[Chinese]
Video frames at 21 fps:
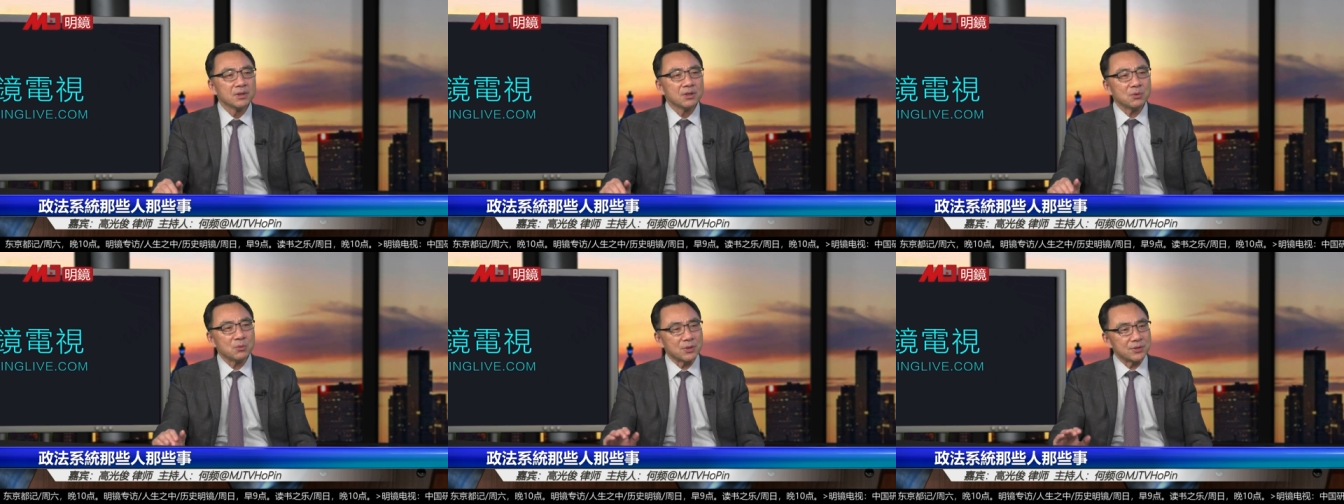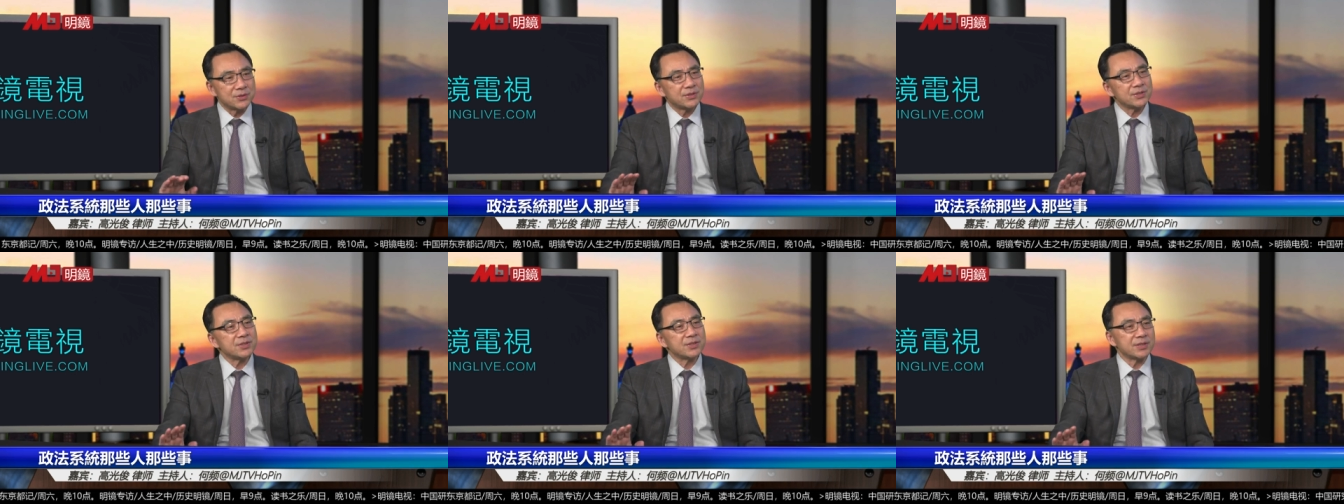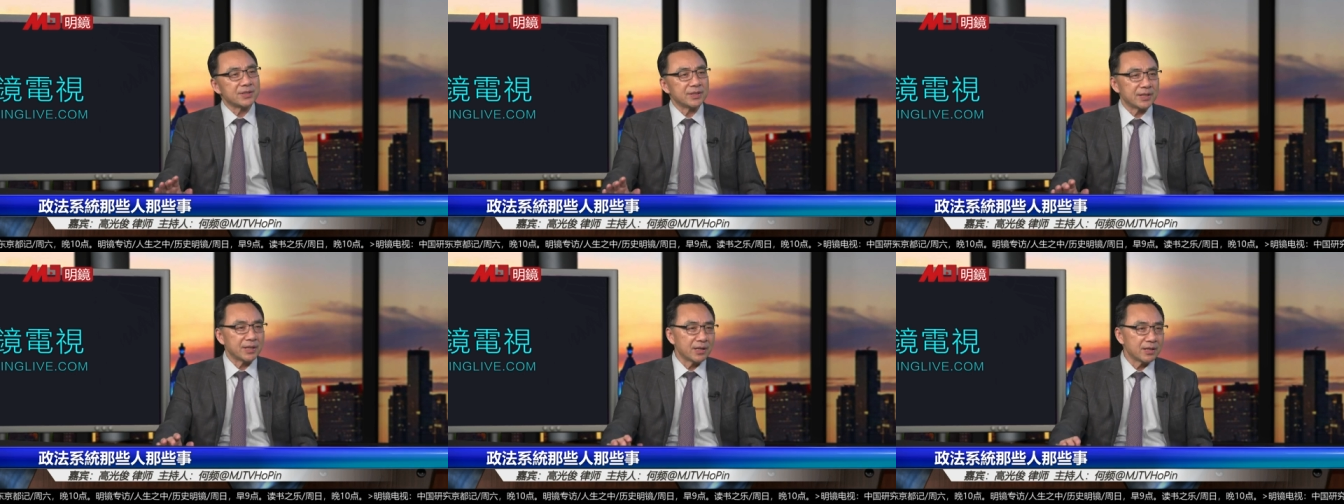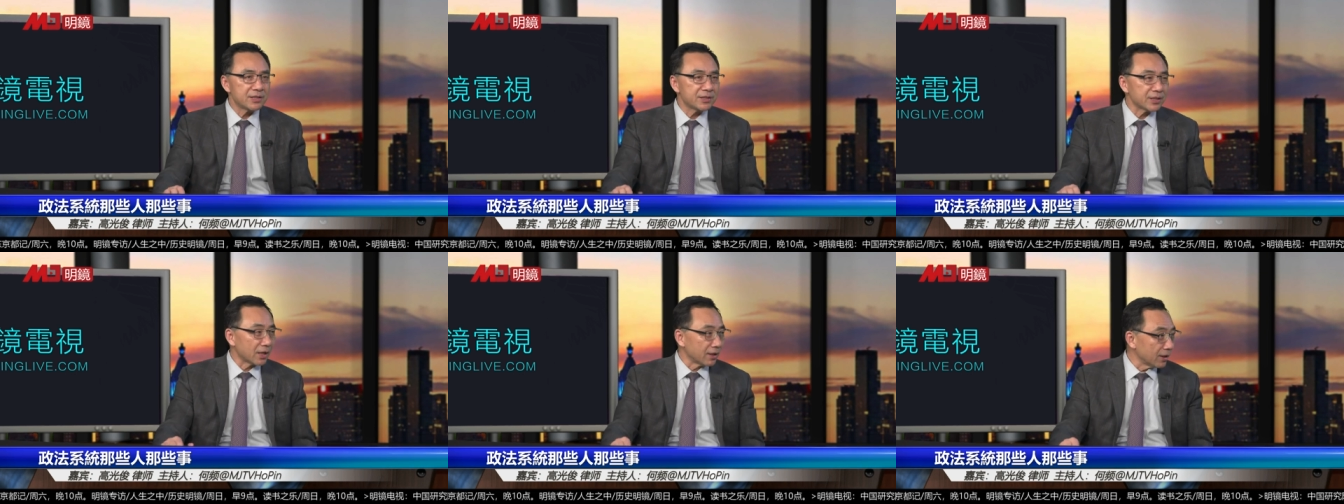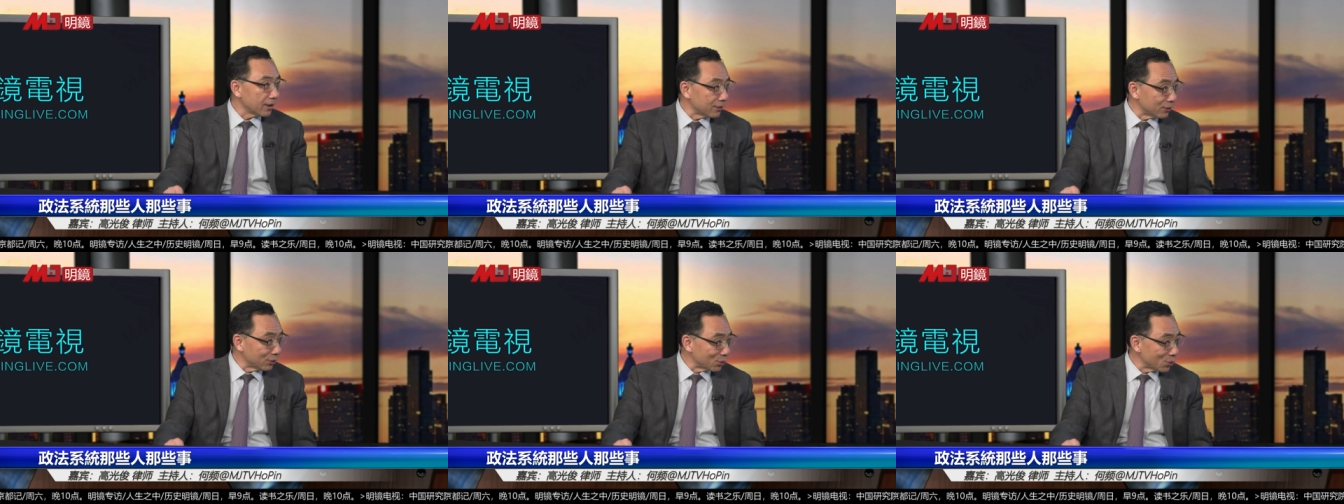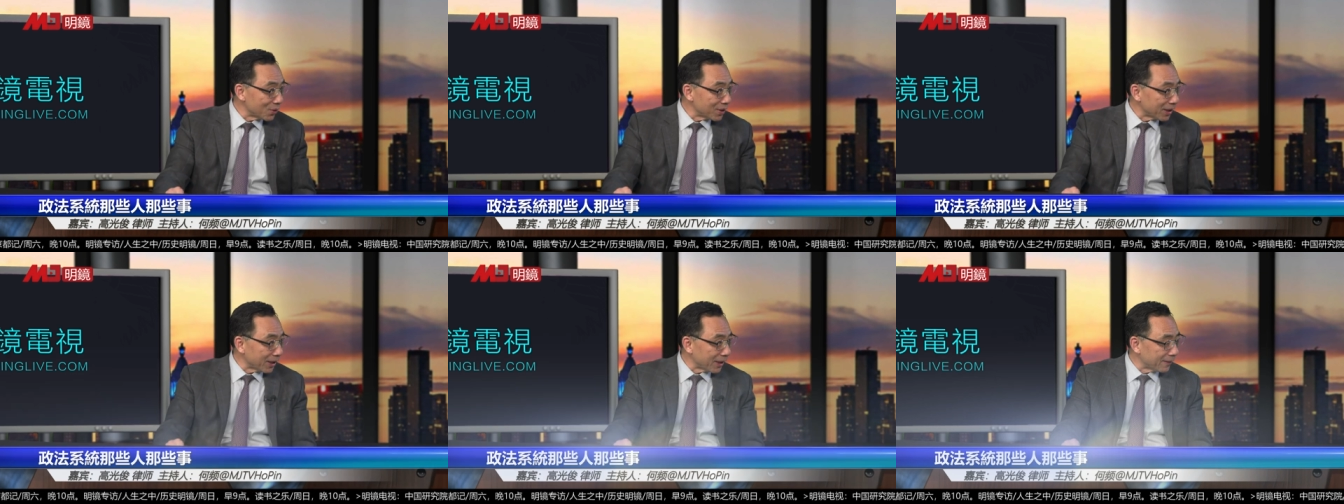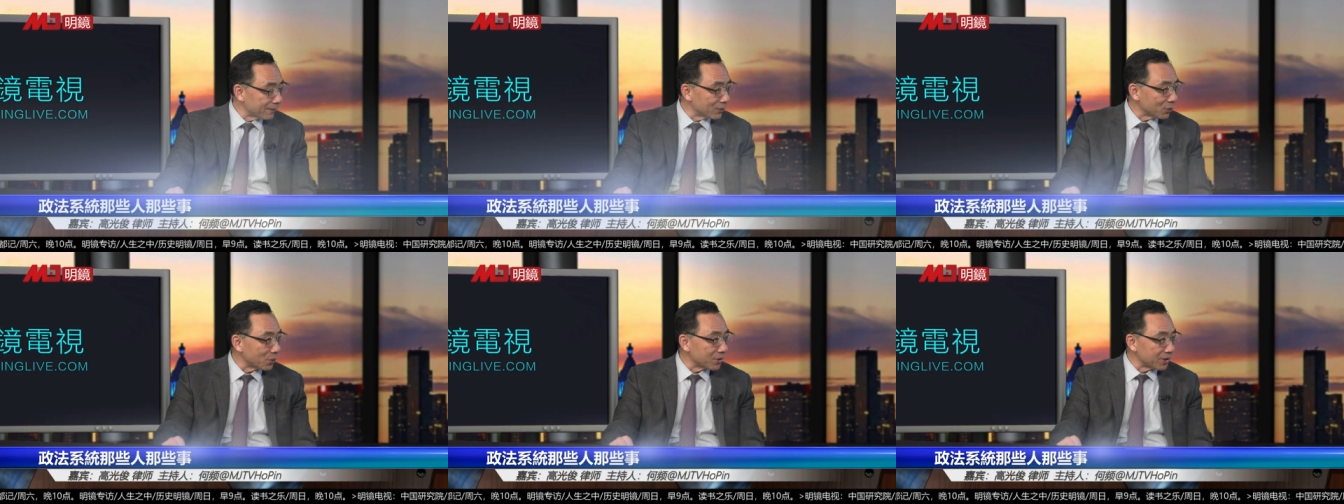我自己也想了很多
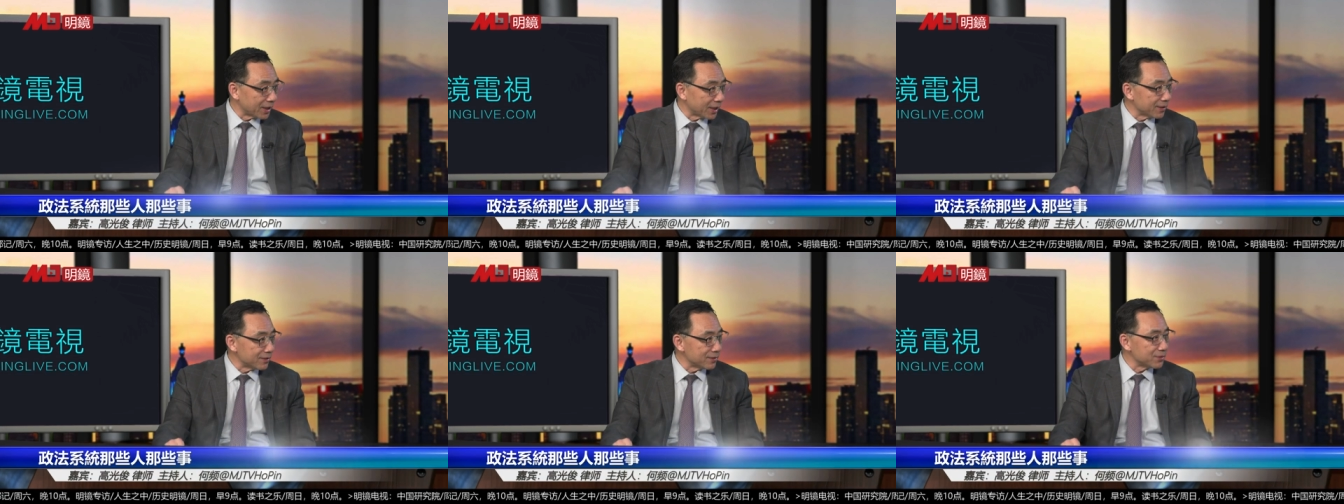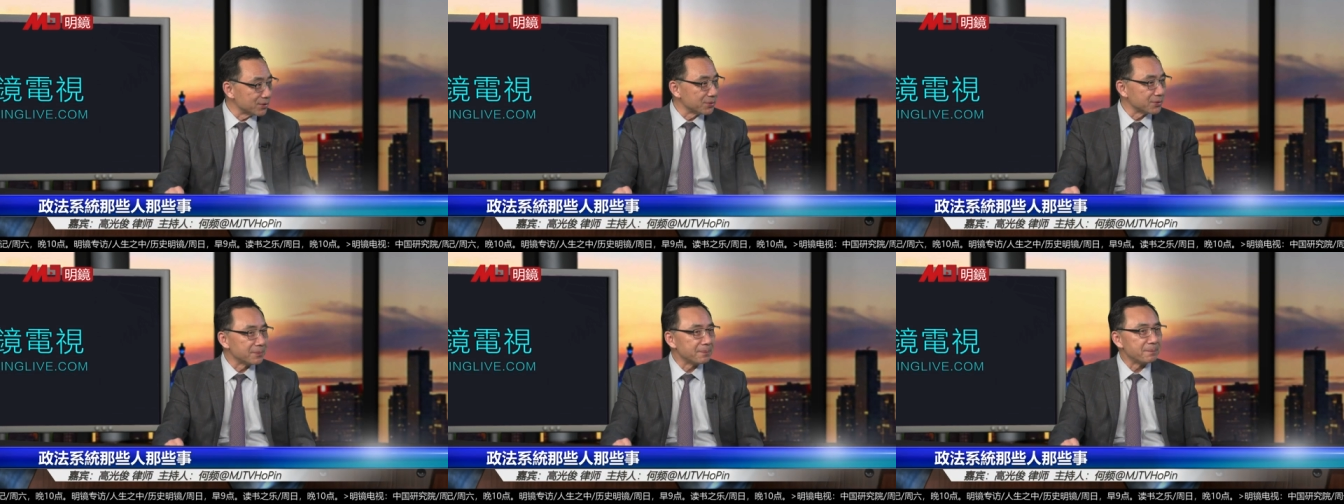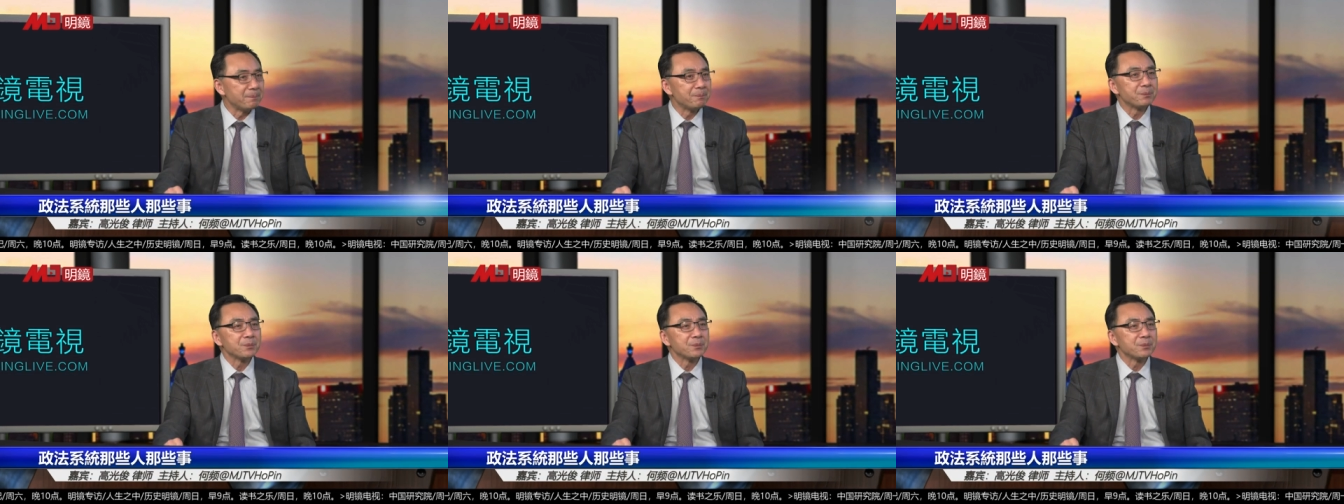年，我研究，